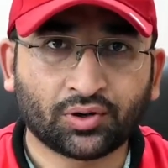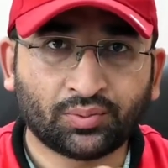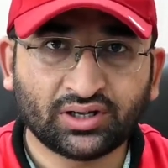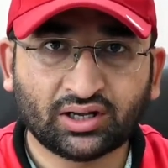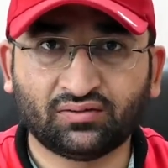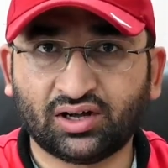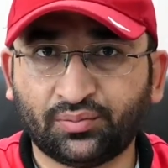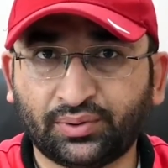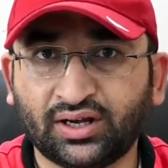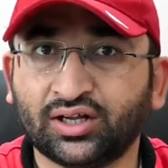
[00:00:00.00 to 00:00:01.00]
प्रॉपर्टी अगर
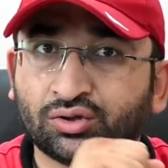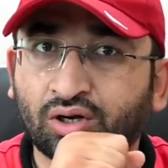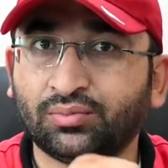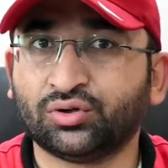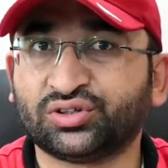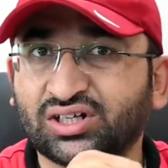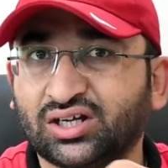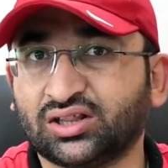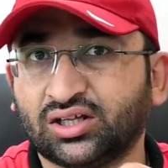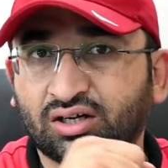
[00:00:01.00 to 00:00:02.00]
वहाँ पर है तो हमें उससे
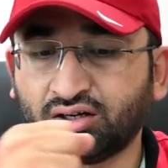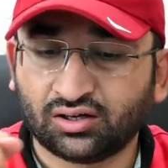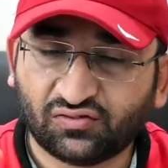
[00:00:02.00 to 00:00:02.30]
कितना